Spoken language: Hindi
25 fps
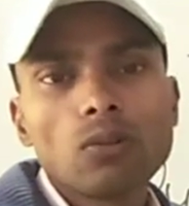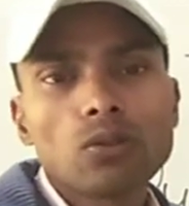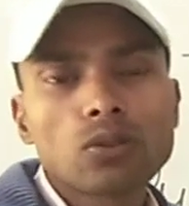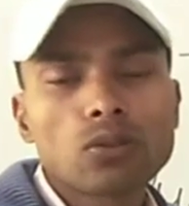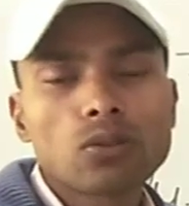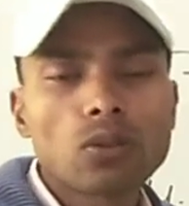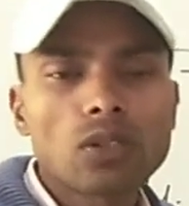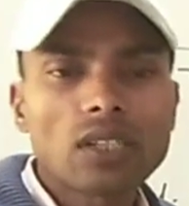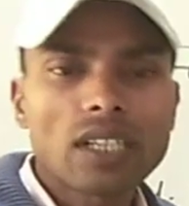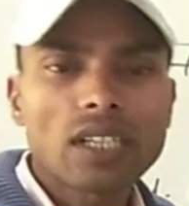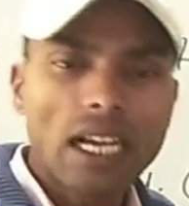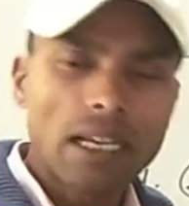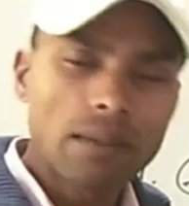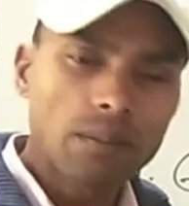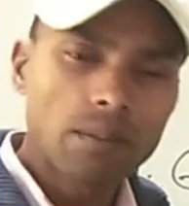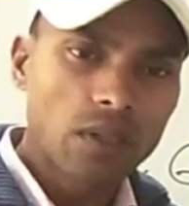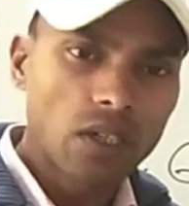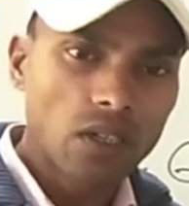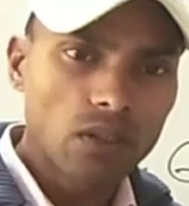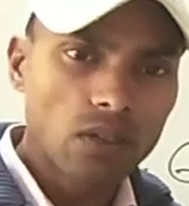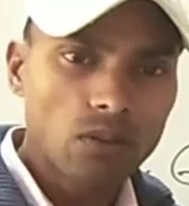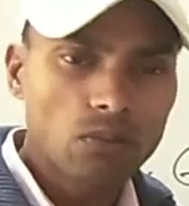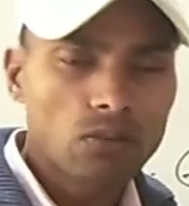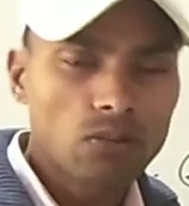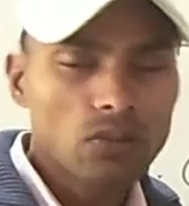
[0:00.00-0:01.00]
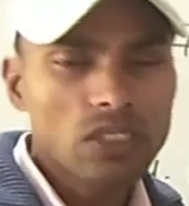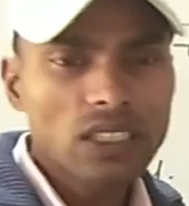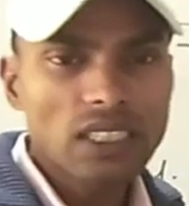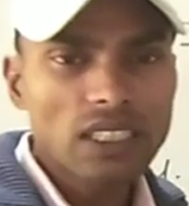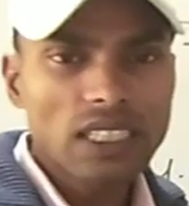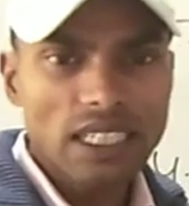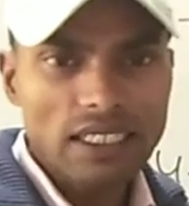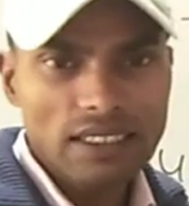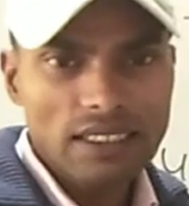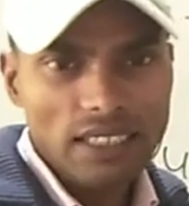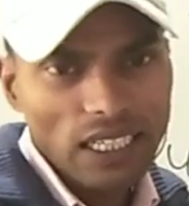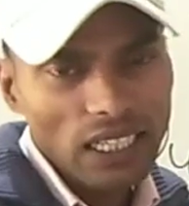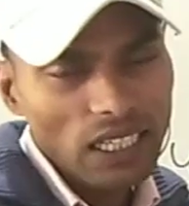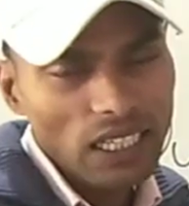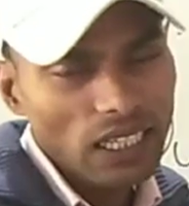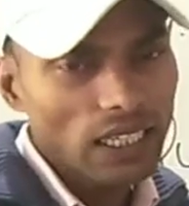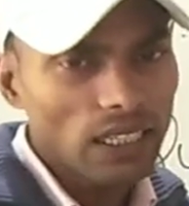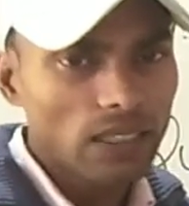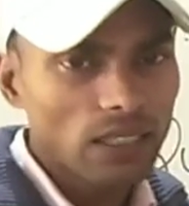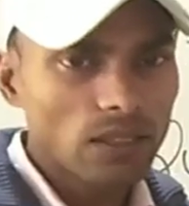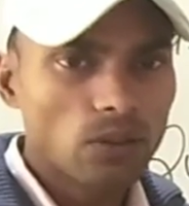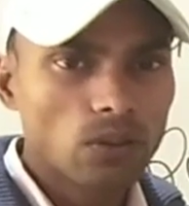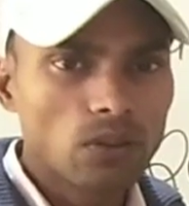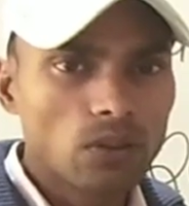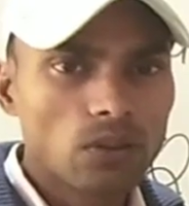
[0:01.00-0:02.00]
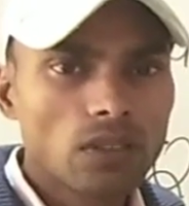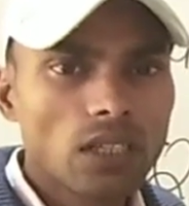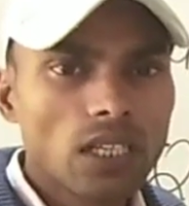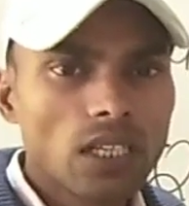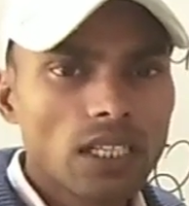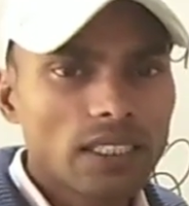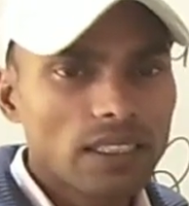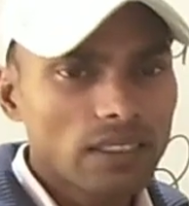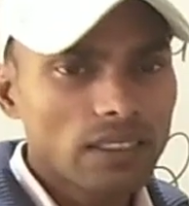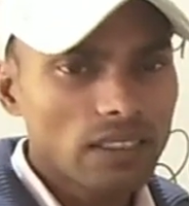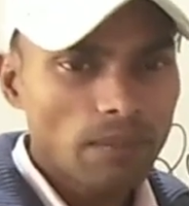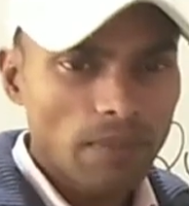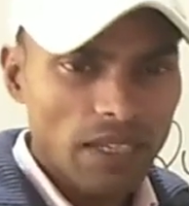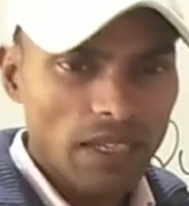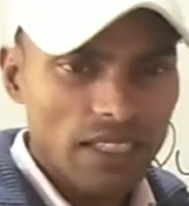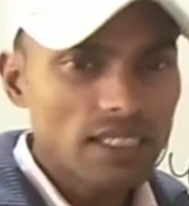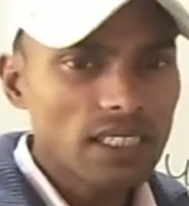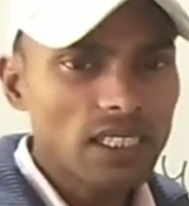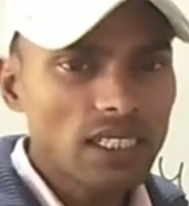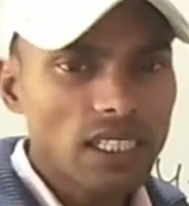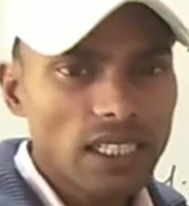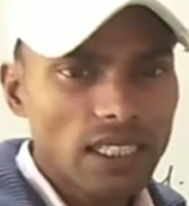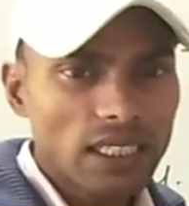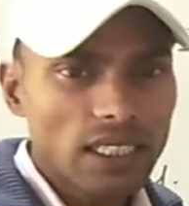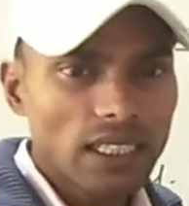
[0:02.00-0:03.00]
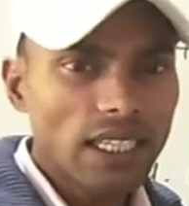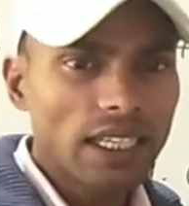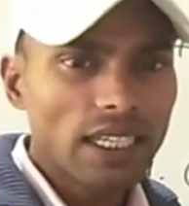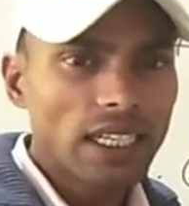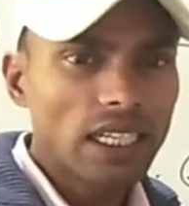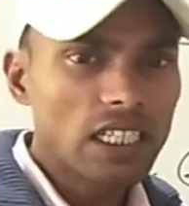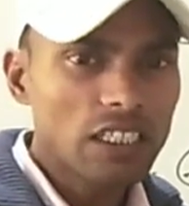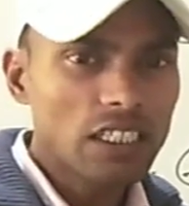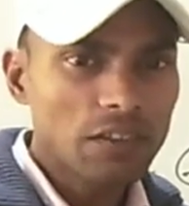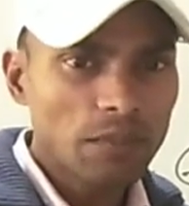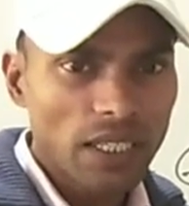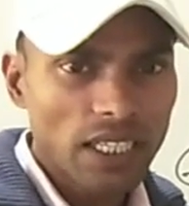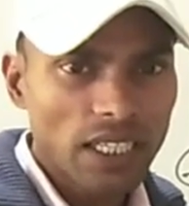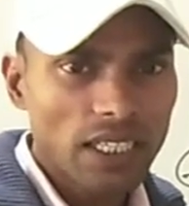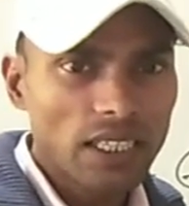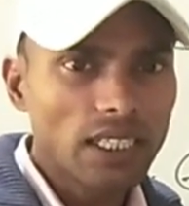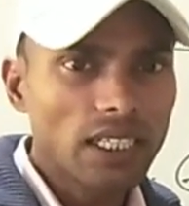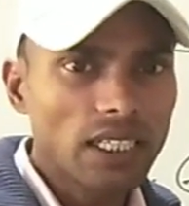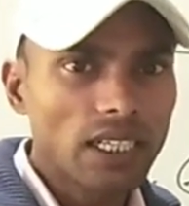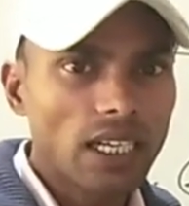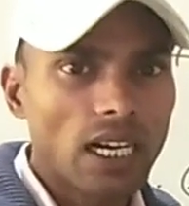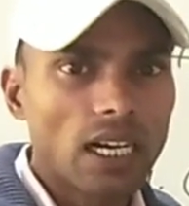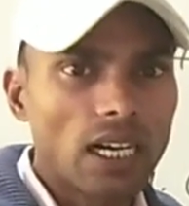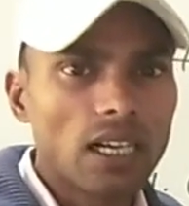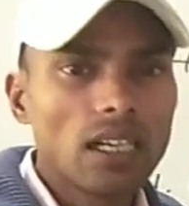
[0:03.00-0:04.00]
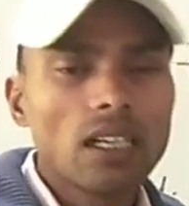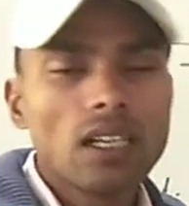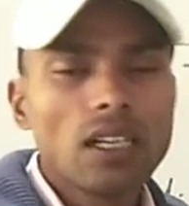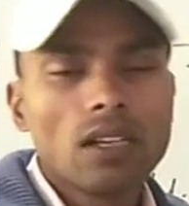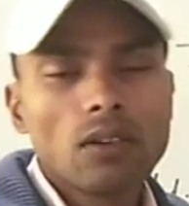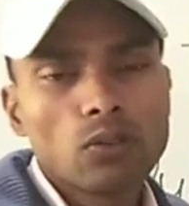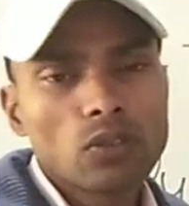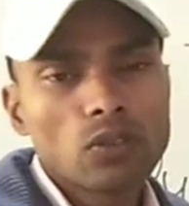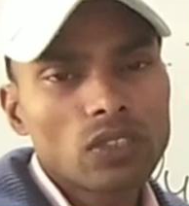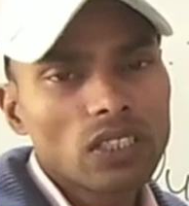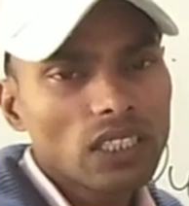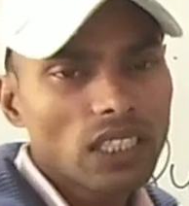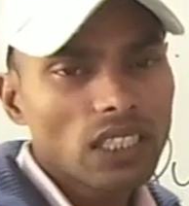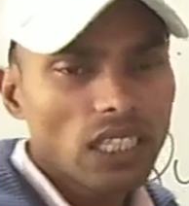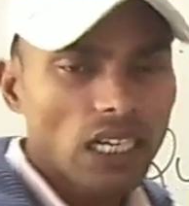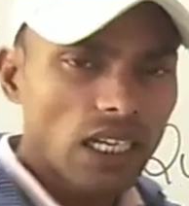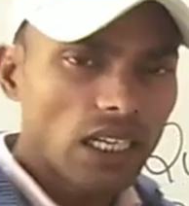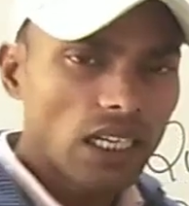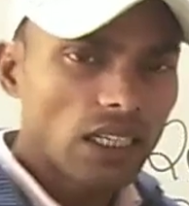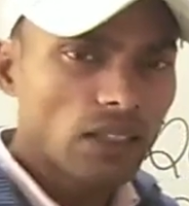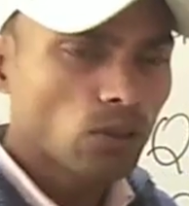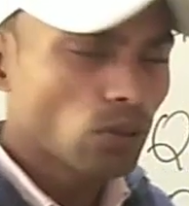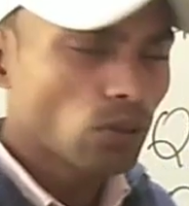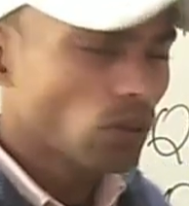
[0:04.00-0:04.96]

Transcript: उसको टाइप कर दो उसी तरह से नहीं लिख दो जैसे मैसेज लिखते हैं इंग्लिश में हिंदी का उसी तरह लिख